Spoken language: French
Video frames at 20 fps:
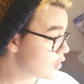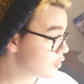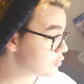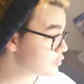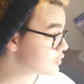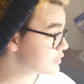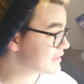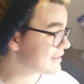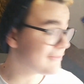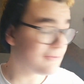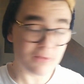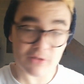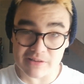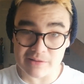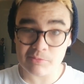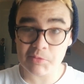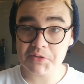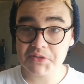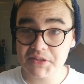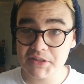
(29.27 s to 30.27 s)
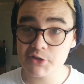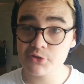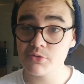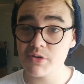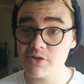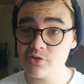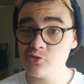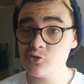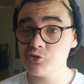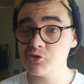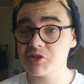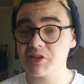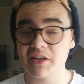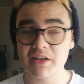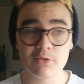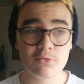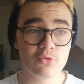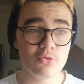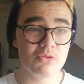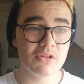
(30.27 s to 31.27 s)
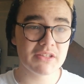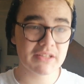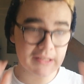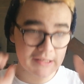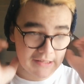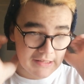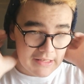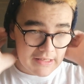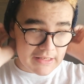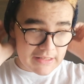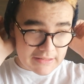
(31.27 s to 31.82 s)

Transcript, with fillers: dans le thème forcément très joyeux, très cool, très